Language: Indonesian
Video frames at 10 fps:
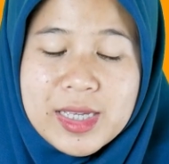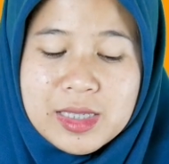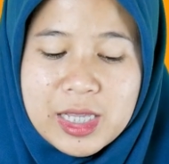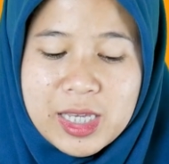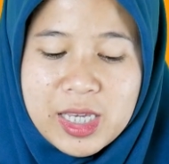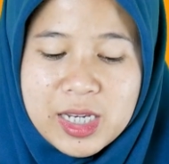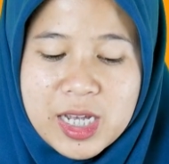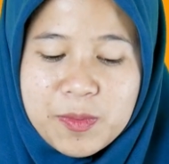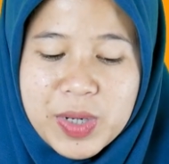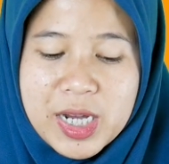asli
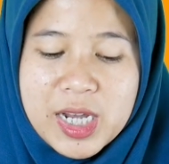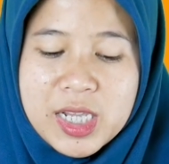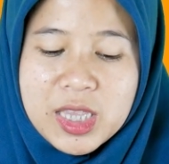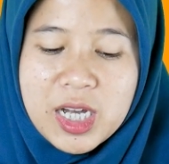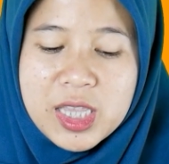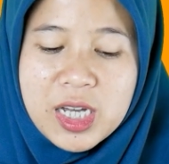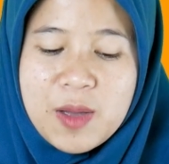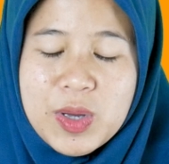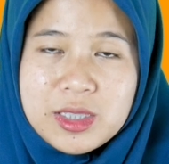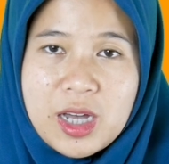dan berada di
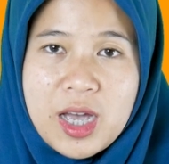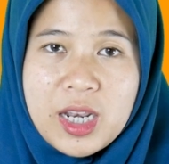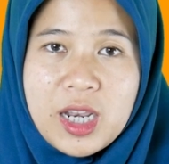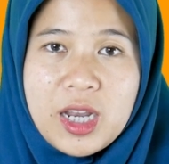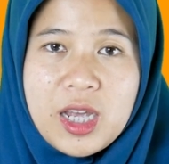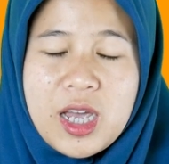tengah-tengah bacaan.